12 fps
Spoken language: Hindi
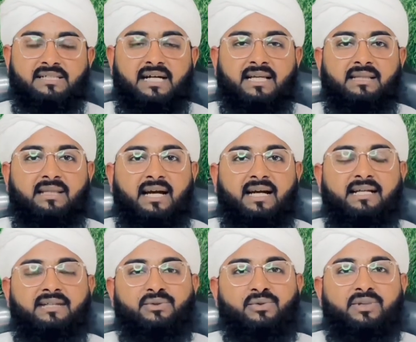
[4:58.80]
जानता है
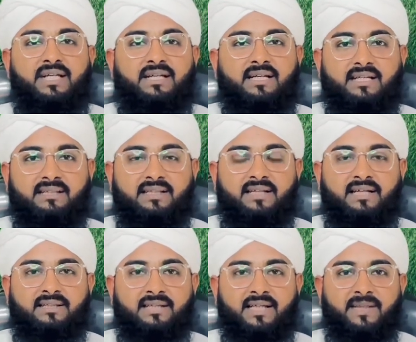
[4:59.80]
जो ये करते
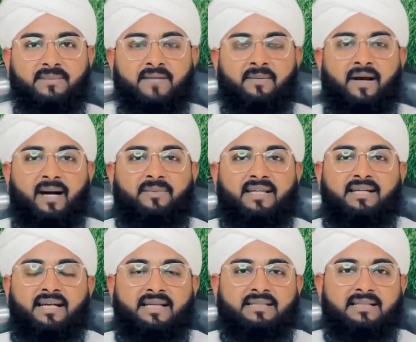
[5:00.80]
रहते हैं अब आप
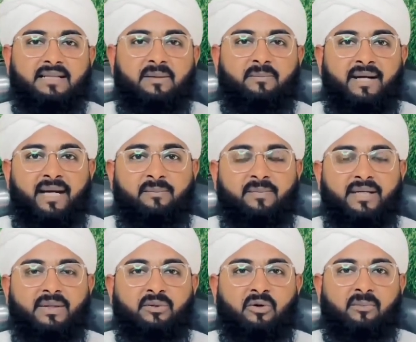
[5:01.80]
देखें किसी की बहन
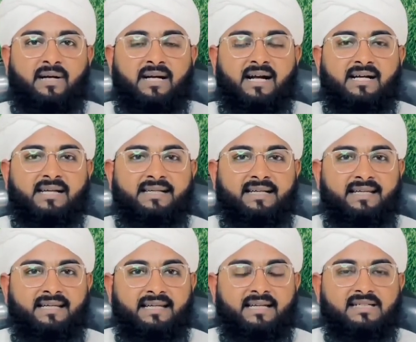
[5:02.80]
बेटी को भगा करके
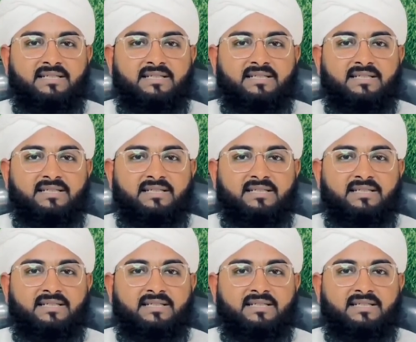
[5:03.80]
लेकर